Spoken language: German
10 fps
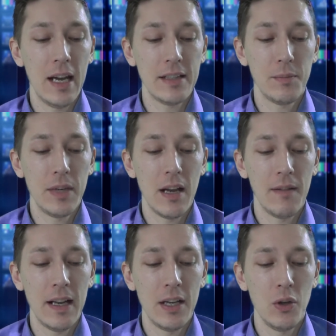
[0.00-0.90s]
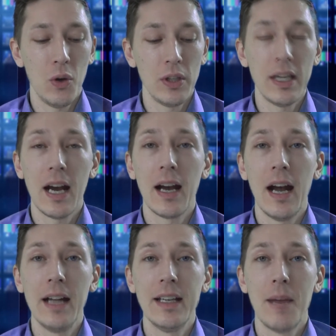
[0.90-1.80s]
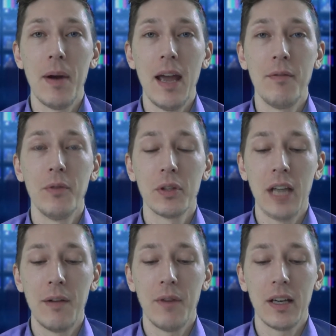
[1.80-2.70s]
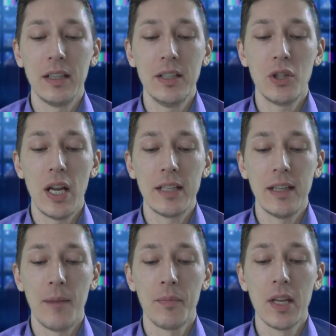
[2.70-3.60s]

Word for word: Er ist mittlerweile neun Jahre alt, aber er wird einfach nicht schlechter.